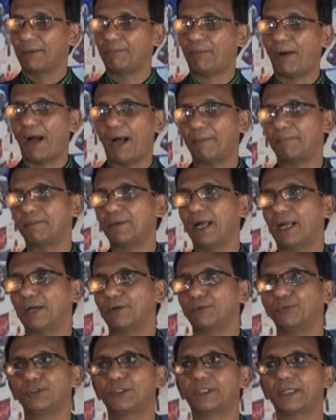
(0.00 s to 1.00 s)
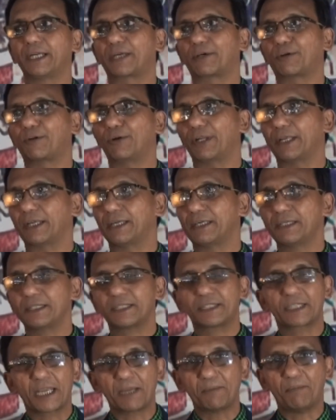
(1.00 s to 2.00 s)
ভাবনার উদ্রেক করে
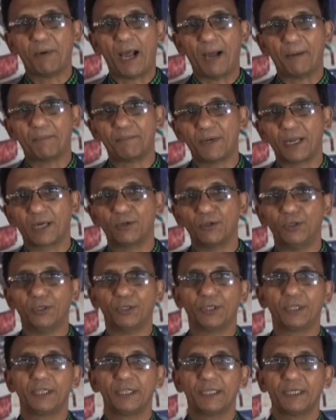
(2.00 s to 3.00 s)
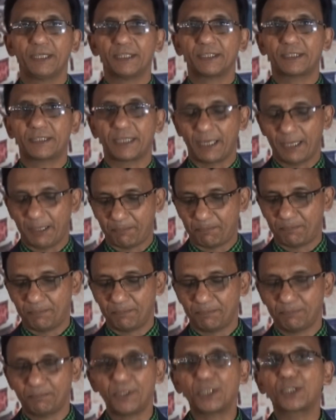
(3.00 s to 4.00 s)
সেই ভাবনাগুলোর যে
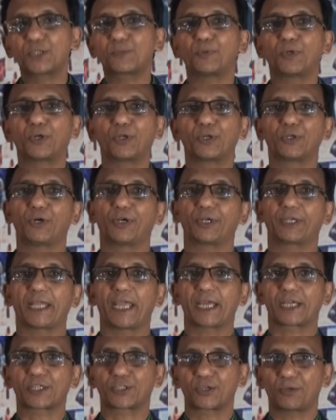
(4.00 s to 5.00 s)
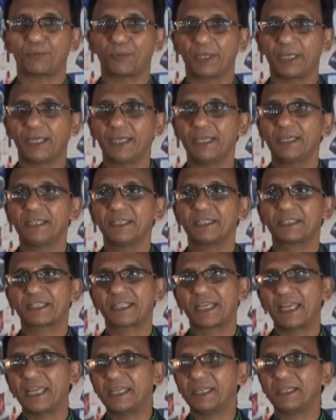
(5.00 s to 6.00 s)
বিস্ফোরণ ঘটে এক সময়ে
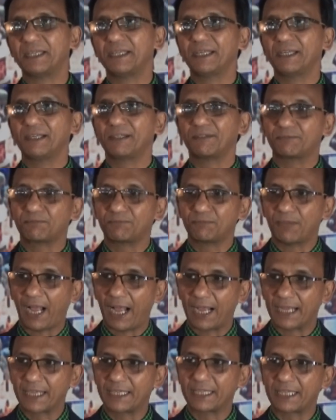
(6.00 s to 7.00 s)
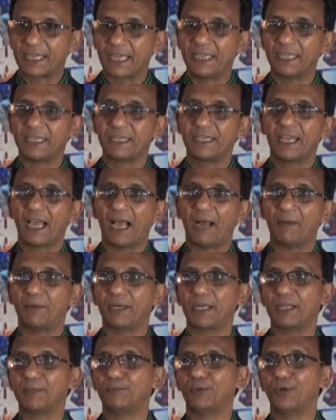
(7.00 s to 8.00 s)
সেই আঙ্গিকেই
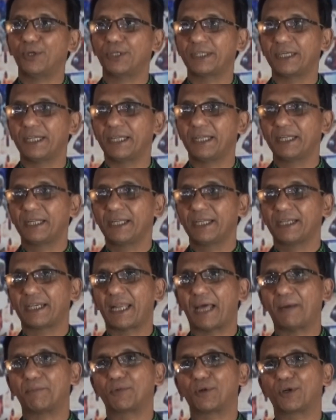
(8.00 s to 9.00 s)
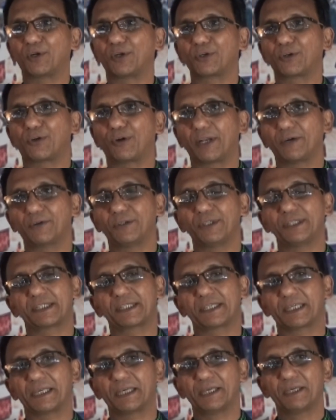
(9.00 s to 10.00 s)
আমার এই বইটির নামকরণ করা
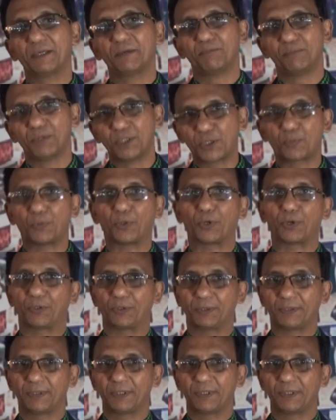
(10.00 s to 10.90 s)
হয়েছে বিস্ফোরণ